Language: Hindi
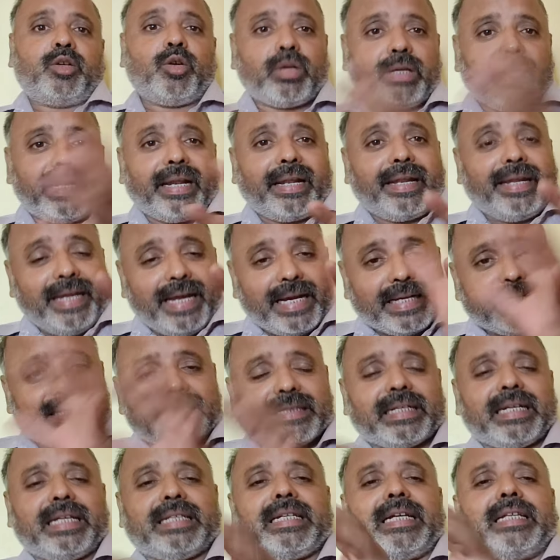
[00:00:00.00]
क्योंकि रेट
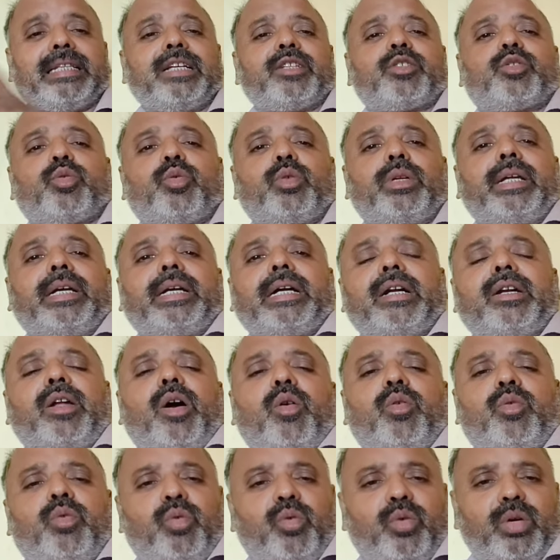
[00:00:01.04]
इतना ज्यादा सोने का
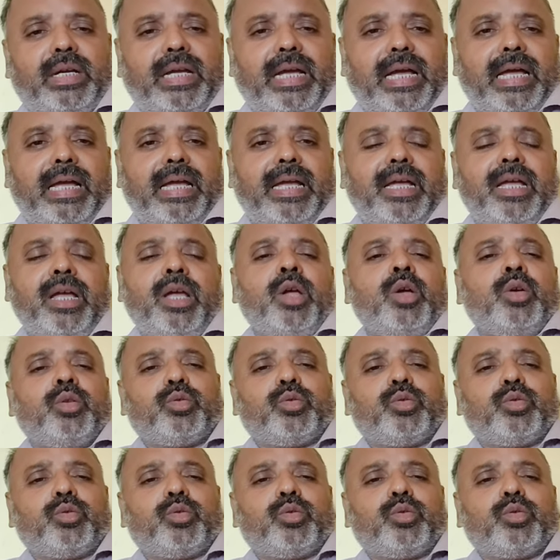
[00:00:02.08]
डाउन हो गया है